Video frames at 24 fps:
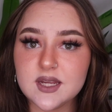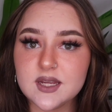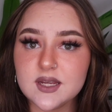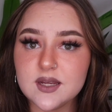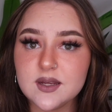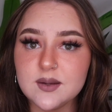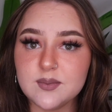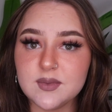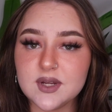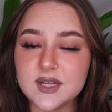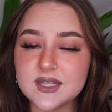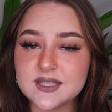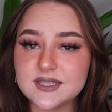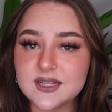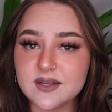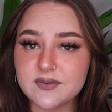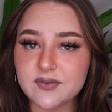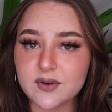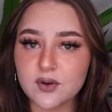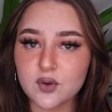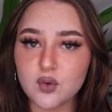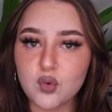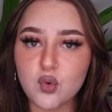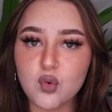ihr im nächsten
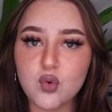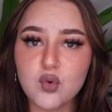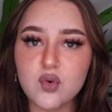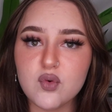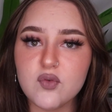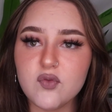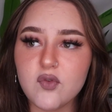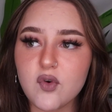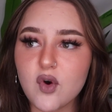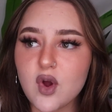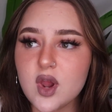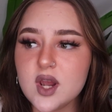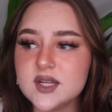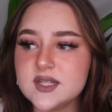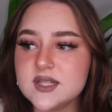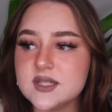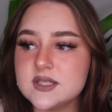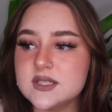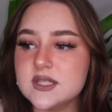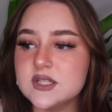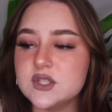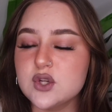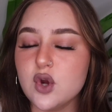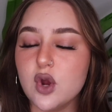FAQ wollt,
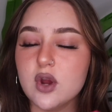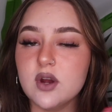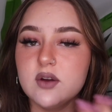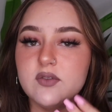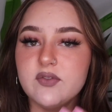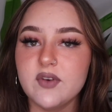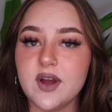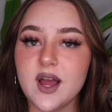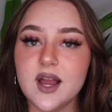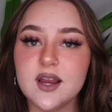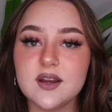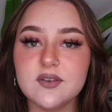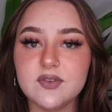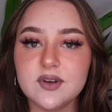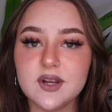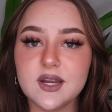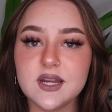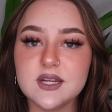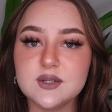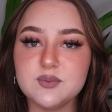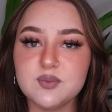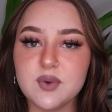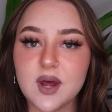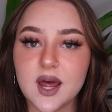dass ich eure Frage
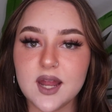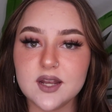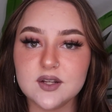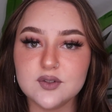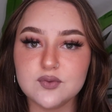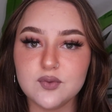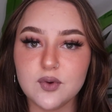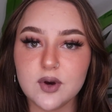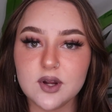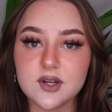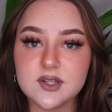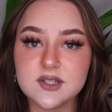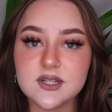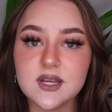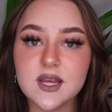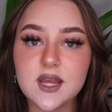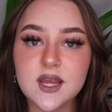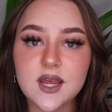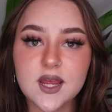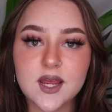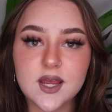vielleicht beantworte,